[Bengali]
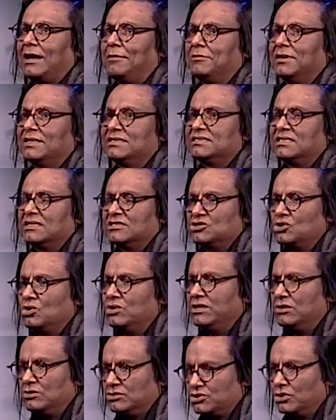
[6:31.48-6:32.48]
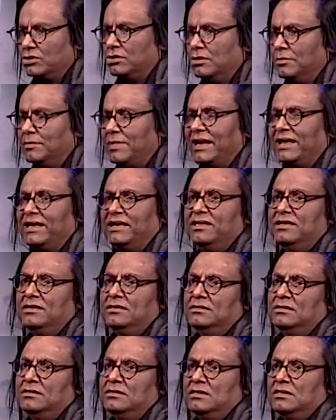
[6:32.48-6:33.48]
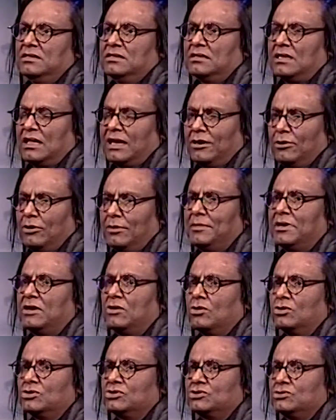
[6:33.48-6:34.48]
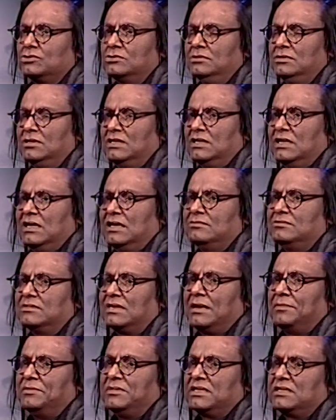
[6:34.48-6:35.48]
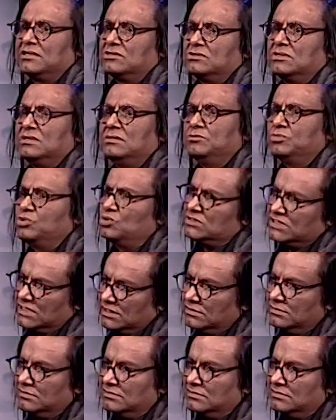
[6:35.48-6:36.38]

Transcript: আমার যারা সৈন্য সৈন্য বাহিনী তারাও আমার অংশ এবং আমি কিছুদিন বুঝি